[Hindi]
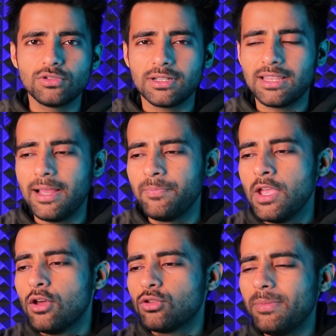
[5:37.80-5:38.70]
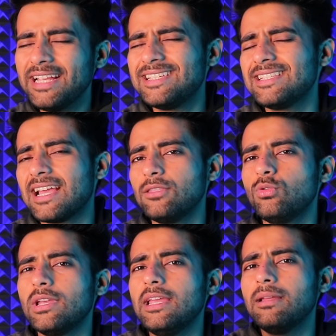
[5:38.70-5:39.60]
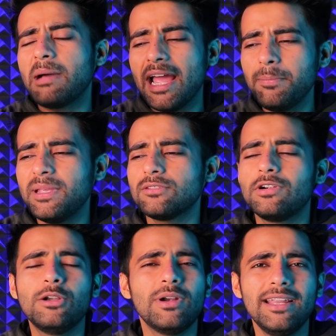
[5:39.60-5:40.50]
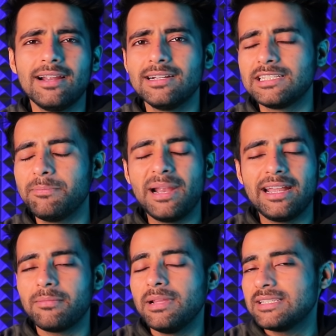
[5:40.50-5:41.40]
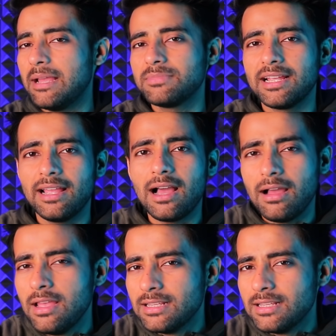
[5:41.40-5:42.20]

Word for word: हो सकता है तो मैं एक चीज़ कह दूँ कि आई पी एस वन ट्वेंटी हर्ट से बेटर मैं सैमसंग का